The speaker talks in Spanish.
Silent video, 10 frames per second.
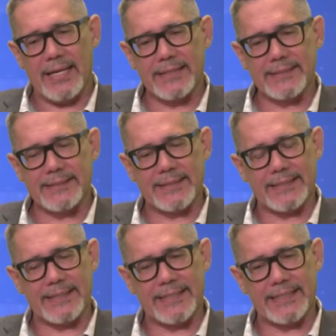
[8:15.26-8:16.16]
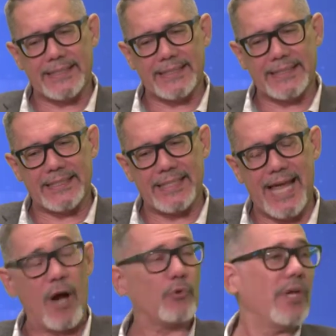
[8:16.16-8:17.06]
este,
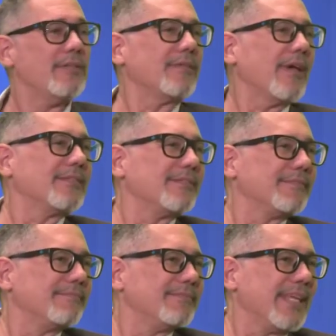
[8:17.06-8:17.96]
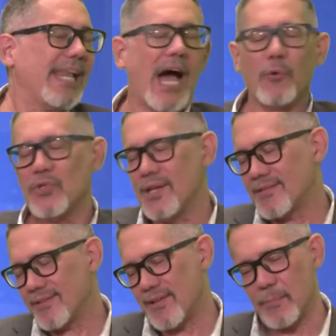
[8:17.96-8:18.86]
las audiencias. Las
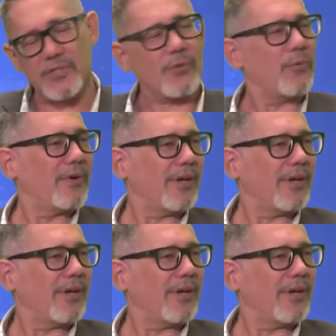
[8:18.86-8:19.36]
audiencias siempre son un